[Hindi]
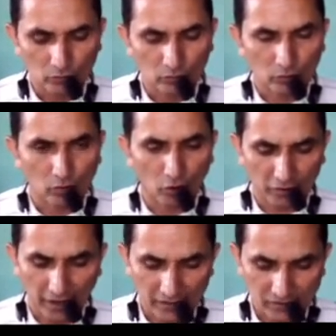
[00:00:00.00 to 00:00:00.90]
गौर
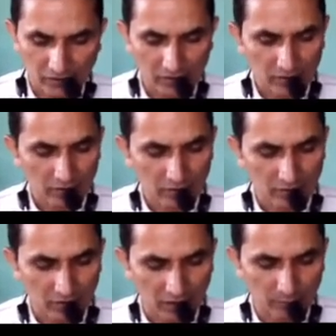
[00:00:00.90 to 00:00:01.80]
डायनेस्टी
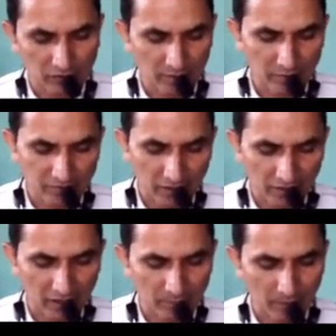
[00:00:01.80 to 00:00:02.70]
के विषय में
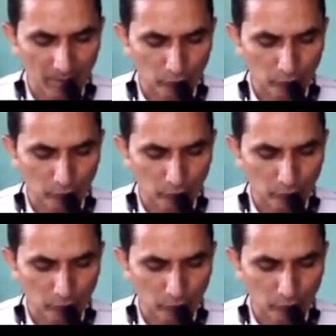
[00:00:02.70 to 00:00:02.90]
जानकारी प्राप्त